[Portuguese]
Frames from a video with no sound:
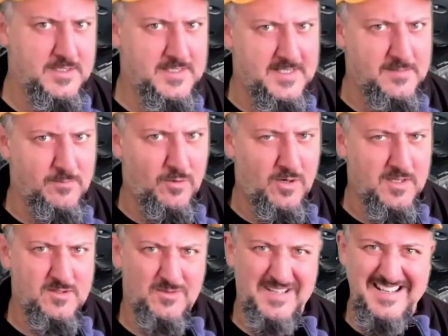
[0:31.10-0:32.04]
dessas
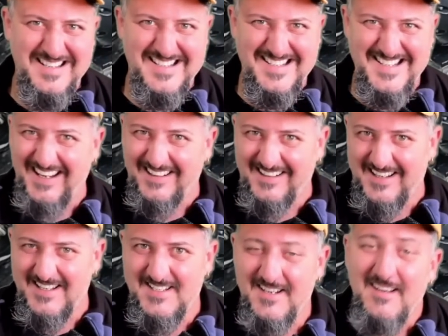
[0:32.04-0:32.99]
motos eu tenho
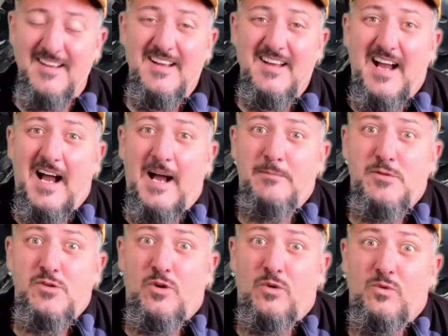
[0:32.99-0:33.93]
certeza
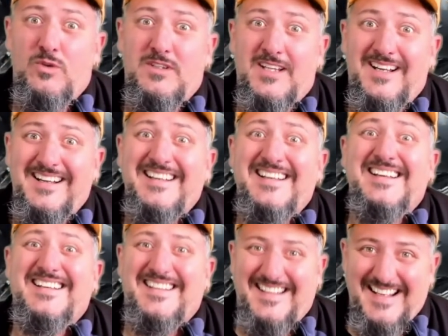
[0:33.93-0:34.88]
absoluta
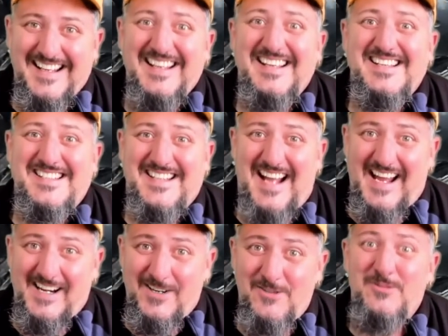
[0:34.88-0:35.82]
que
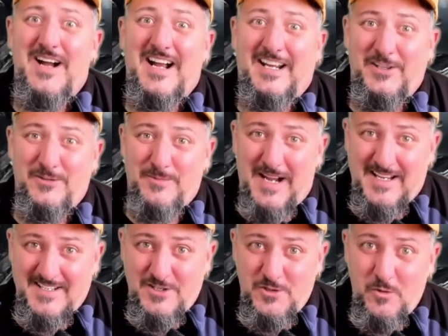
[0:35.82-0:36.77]
estarão aqui no
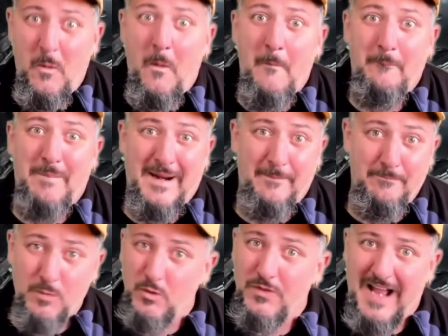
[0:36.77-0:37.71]
Brasil para
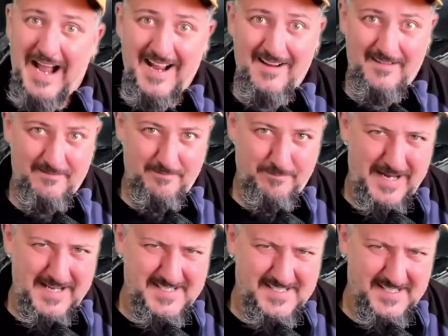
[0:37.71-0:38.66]
mudar
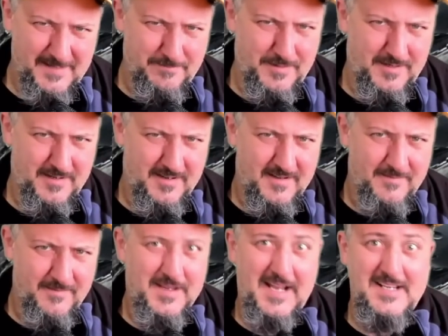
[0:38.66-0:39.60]
para sempre
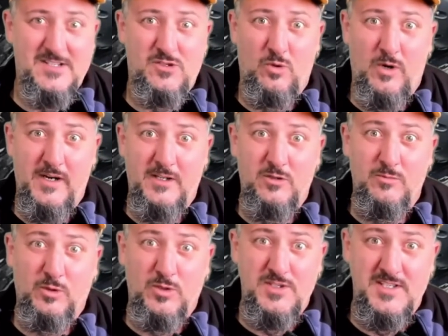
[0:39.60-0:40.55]
a história do
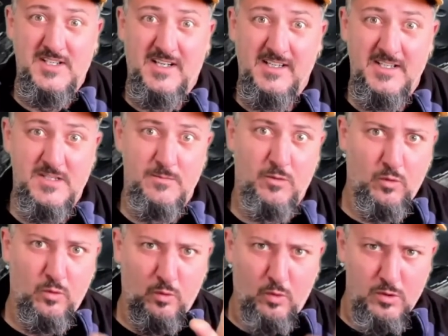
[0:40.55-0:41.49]
motociclismo
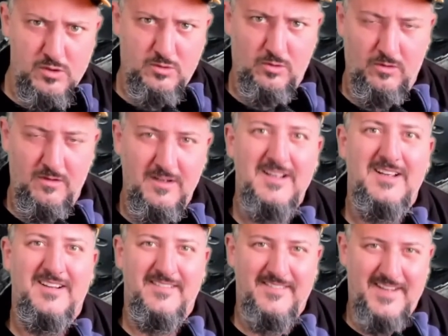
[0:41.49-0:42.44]
custom
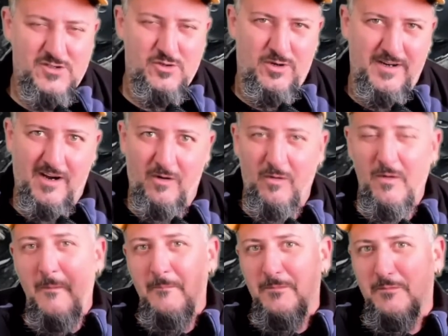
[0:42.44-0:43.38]
nacional.
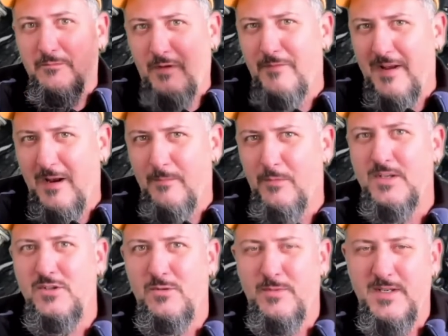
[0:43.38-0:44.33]
Vamos falar um
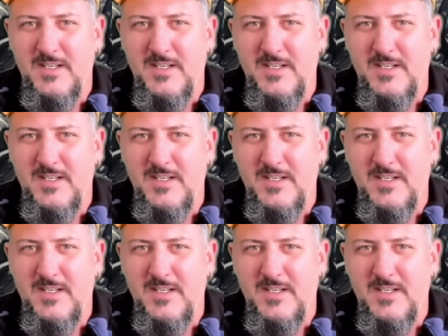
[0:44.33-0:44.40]
pouquinho sobre